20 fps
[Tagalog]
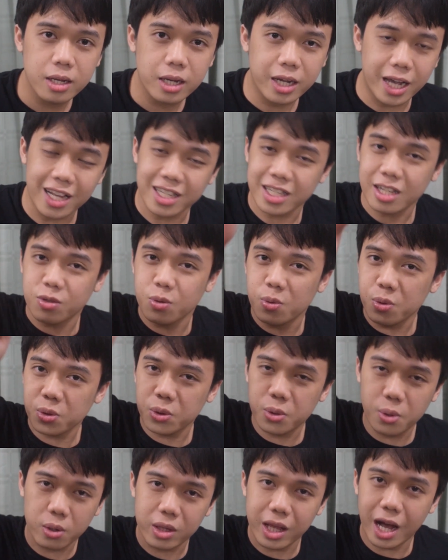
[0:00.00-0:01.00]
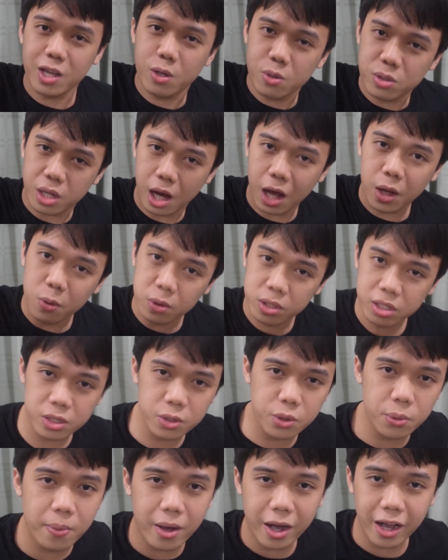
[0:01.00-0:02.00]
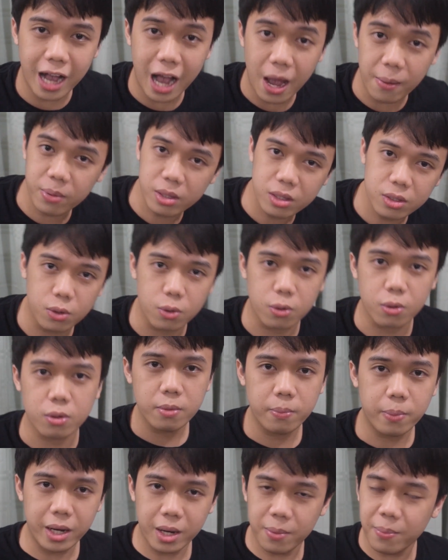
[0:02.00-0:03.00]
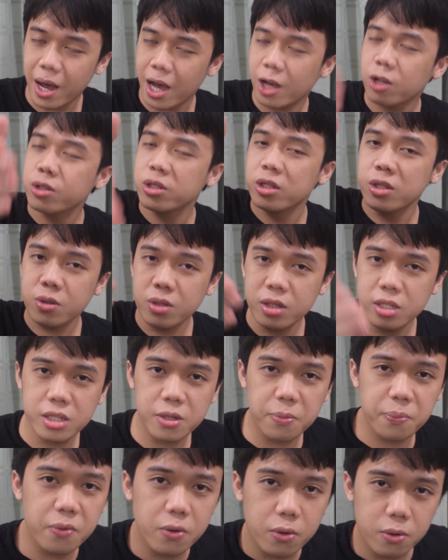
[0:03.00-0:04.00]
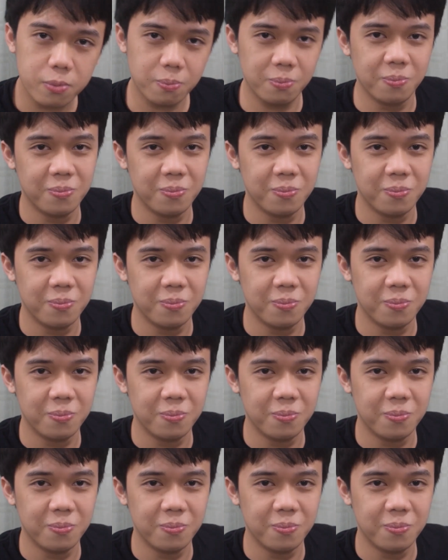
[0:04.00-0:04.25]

Kaya sa susunod, ayus-ayusin yung mga magagamit nyo para maayos din yung isip nyo.